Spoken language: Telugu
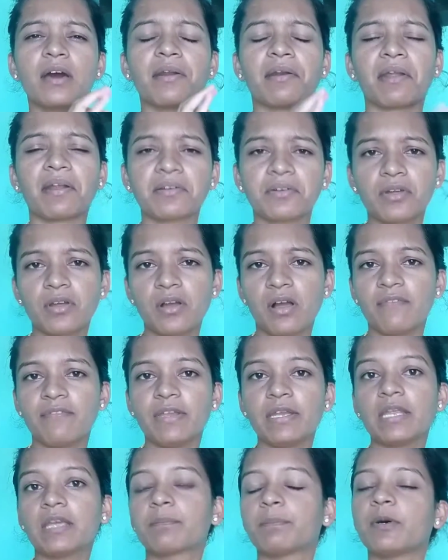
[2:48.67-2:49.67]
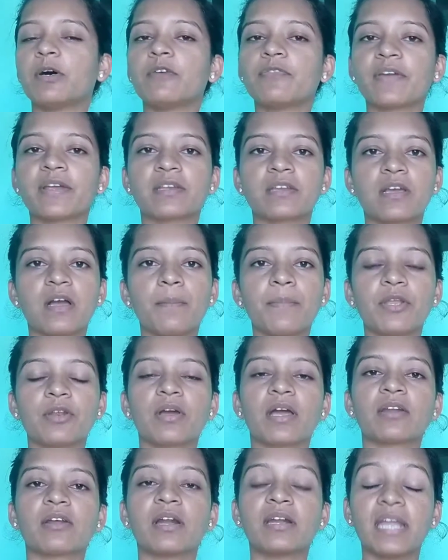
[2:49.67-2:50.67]
కరెక్ట్గా విని పర్ఫెక్ట్గా
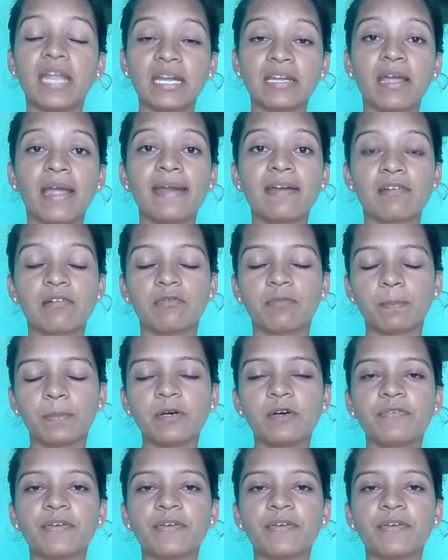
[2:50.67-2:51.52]
మీరు కనుక డేటా ఎంట్రీ